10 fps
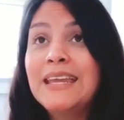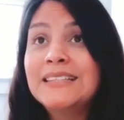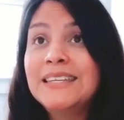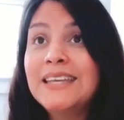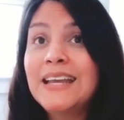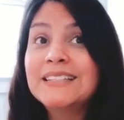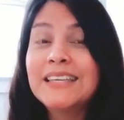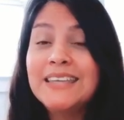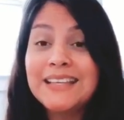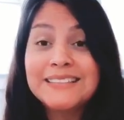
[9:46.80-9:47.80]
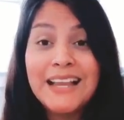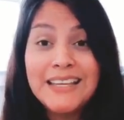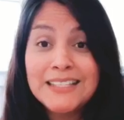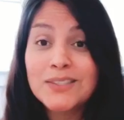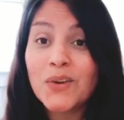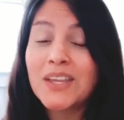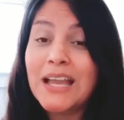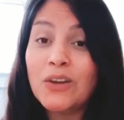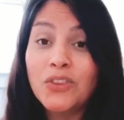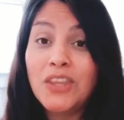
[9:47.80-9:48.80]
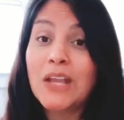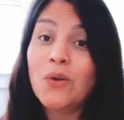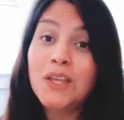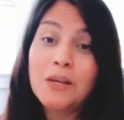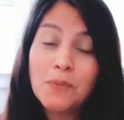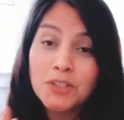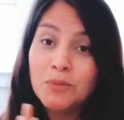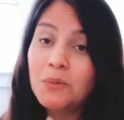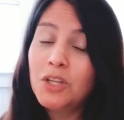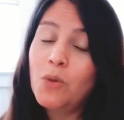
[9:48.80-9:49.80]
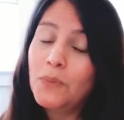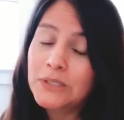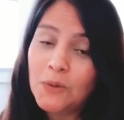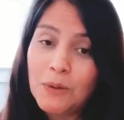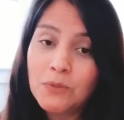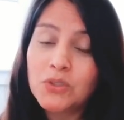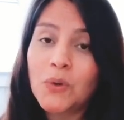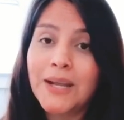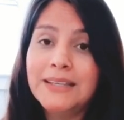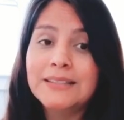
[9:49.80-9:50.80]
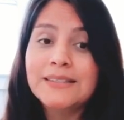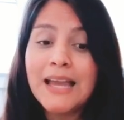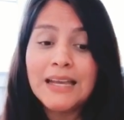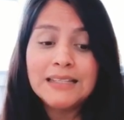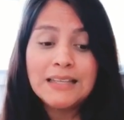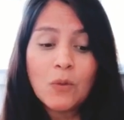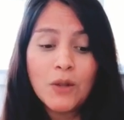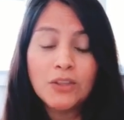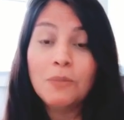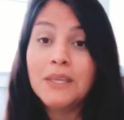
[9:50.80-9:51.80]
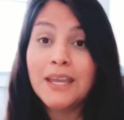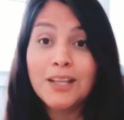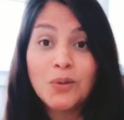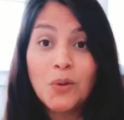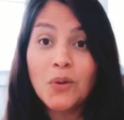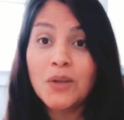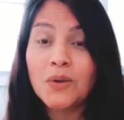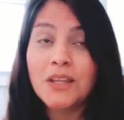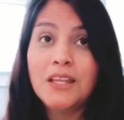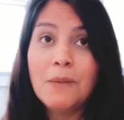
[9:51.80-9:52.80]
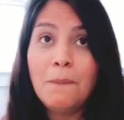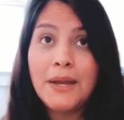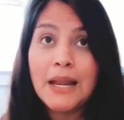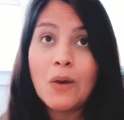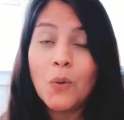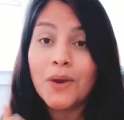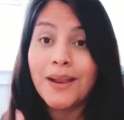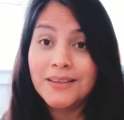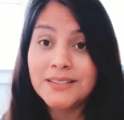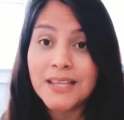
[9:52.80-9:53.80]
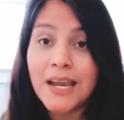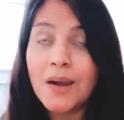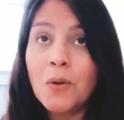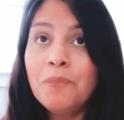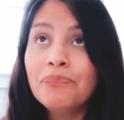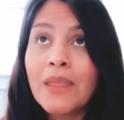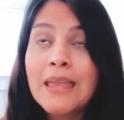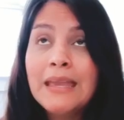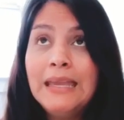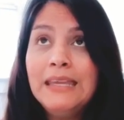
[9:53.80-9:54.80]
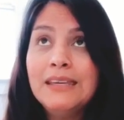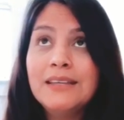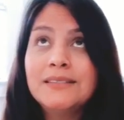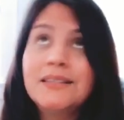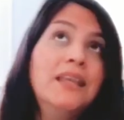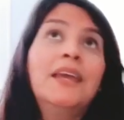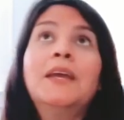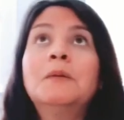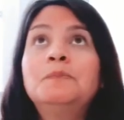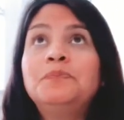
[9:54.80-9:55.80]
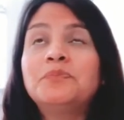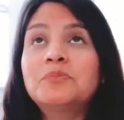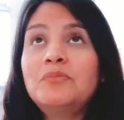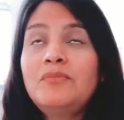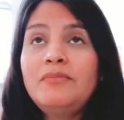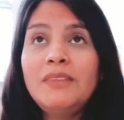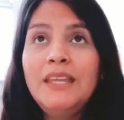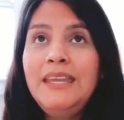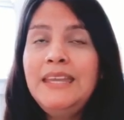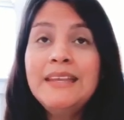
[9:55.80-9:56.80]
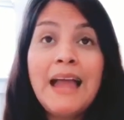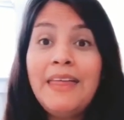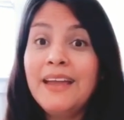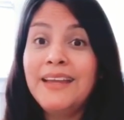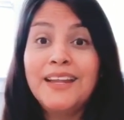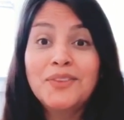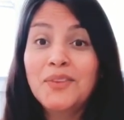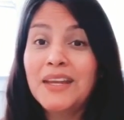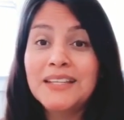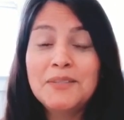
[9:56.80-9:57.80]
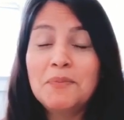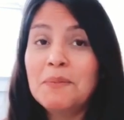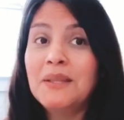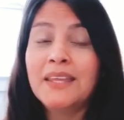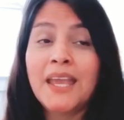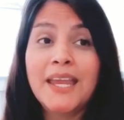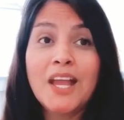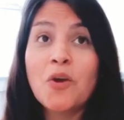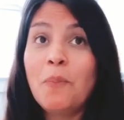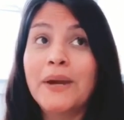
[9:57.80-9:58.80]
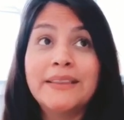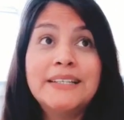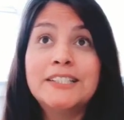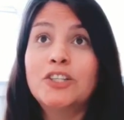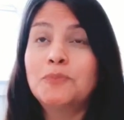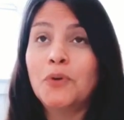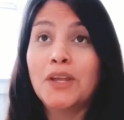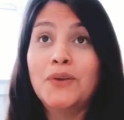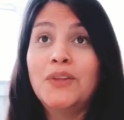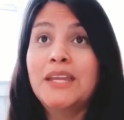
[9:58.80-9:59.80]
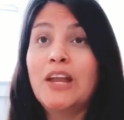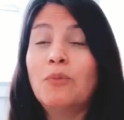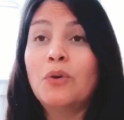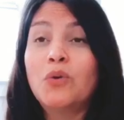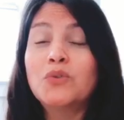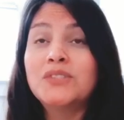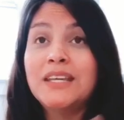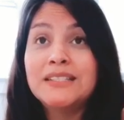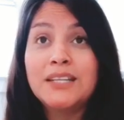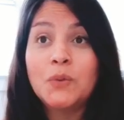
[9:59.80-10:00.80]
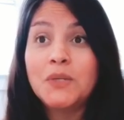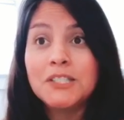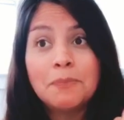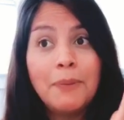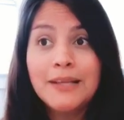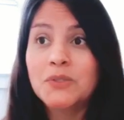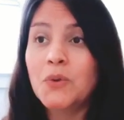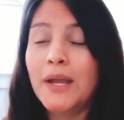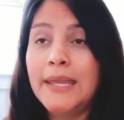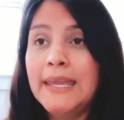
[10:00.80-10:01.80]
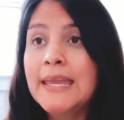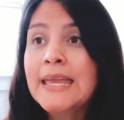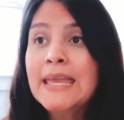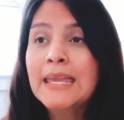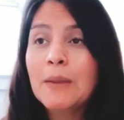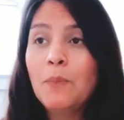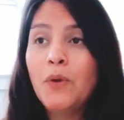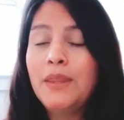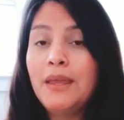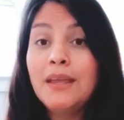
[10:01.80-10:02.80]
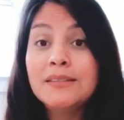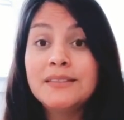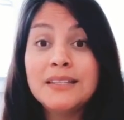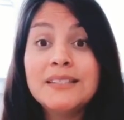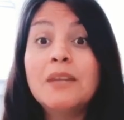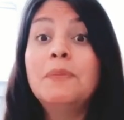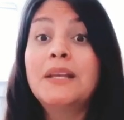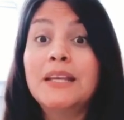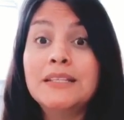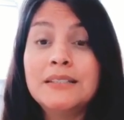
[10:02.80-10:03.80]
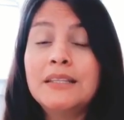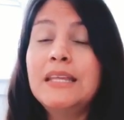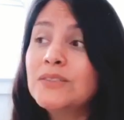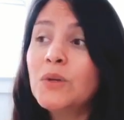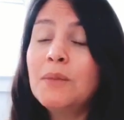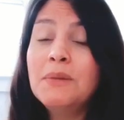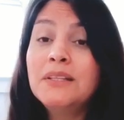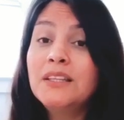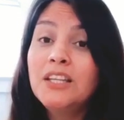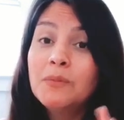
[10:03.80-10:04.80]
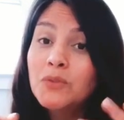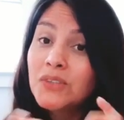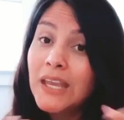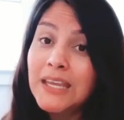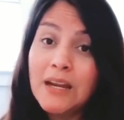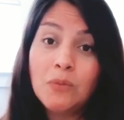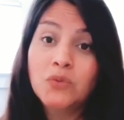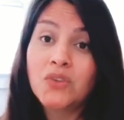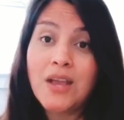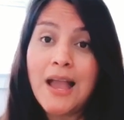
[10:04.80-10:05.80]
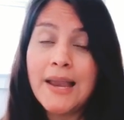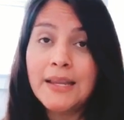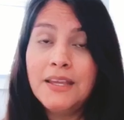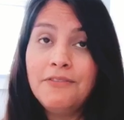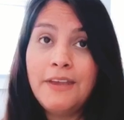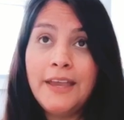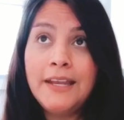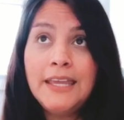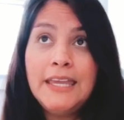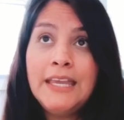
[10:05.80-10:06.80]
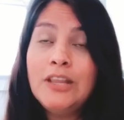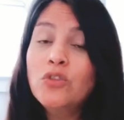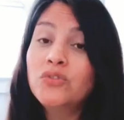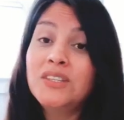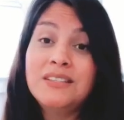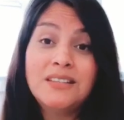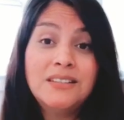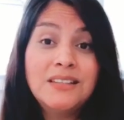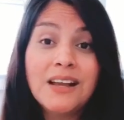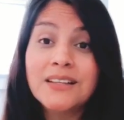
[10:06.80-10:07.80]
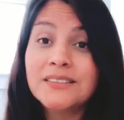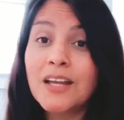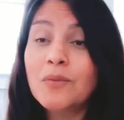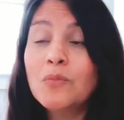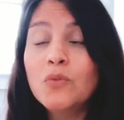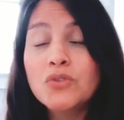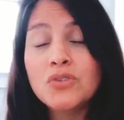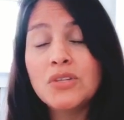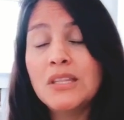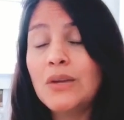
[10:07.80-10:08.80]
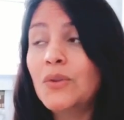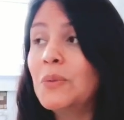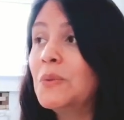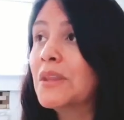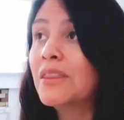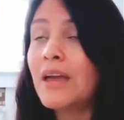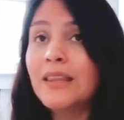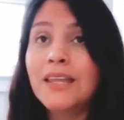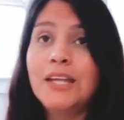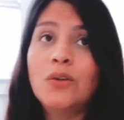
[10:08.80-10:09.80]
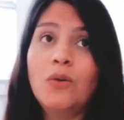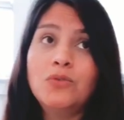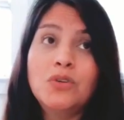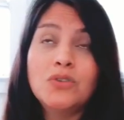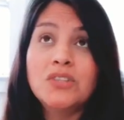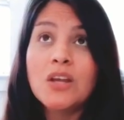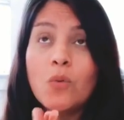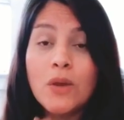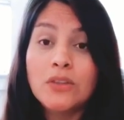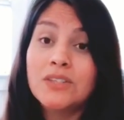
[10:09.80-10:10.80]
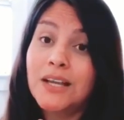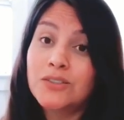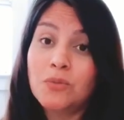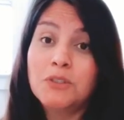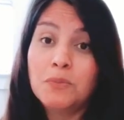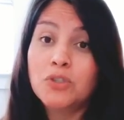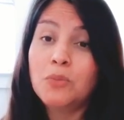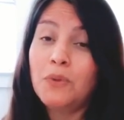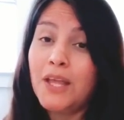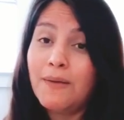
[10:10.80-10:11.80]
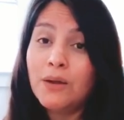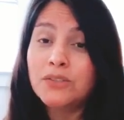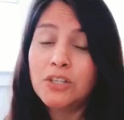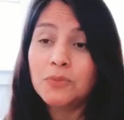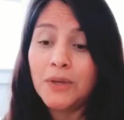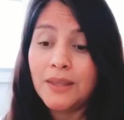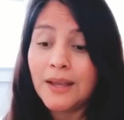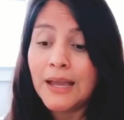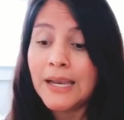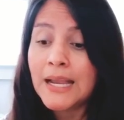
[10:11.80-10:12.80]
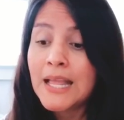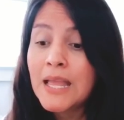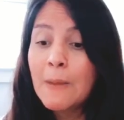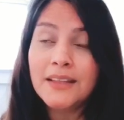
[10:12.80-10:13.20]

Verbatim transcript: Quería enseñarles que ya está listo, que ya lo tengo y en el próximo video pues lo vamos a organizar en cuanto me llegue todo lo que ordené para organizarlo. Y este y nada, era, era simplemente que quería compartírselos porque yo a lo mejor ustedes tienen un espacio ahí que puede este, servirles. Solamente tenemos que ir a buscar y ver y no se necesita gastar mucho dinero, de verdad que no. Yo no sé cuánto se gastó mi esposo, pero ahí abajo se los voy a dejar.